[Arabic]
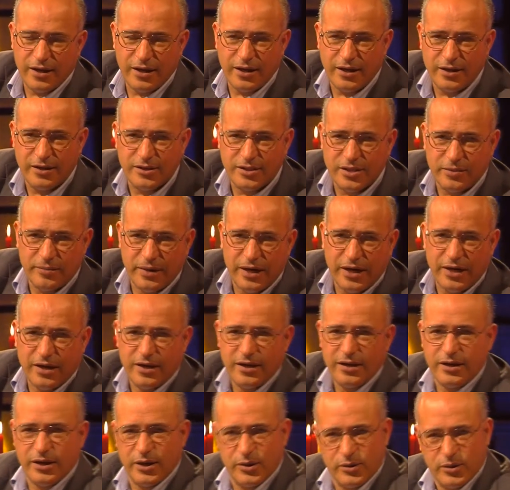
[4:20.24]

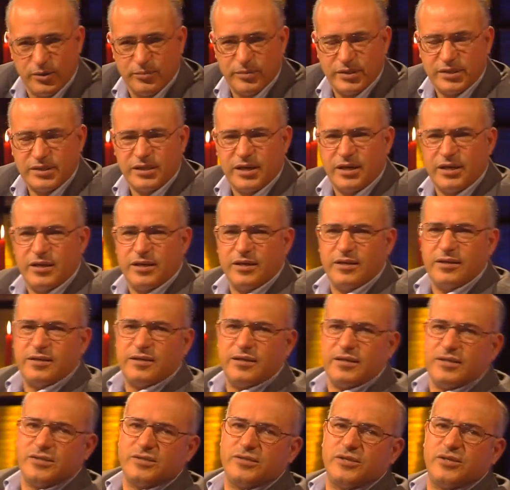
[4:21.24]
فالجماعة هذو المسيحيين
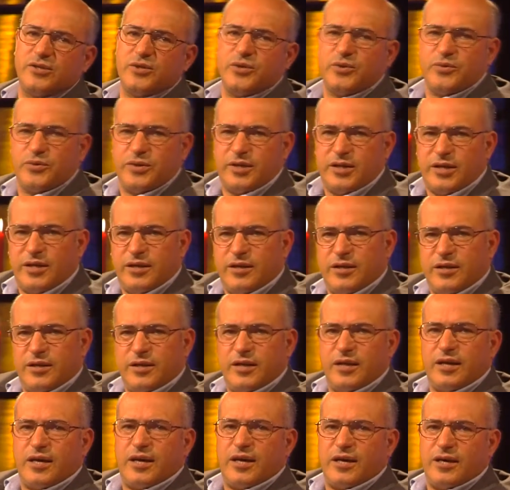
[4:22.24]
استدعوني
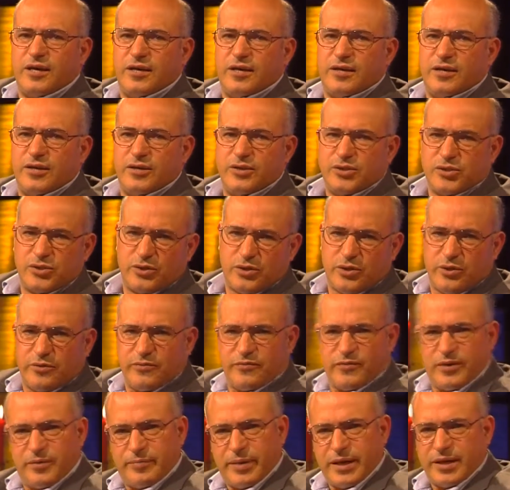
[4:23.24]
لكي
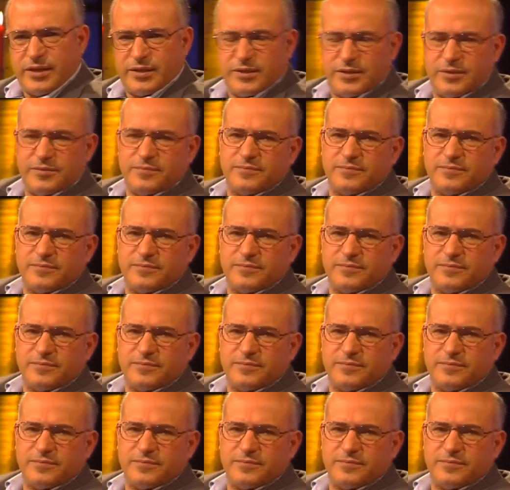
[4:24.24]
انظرهم في البيت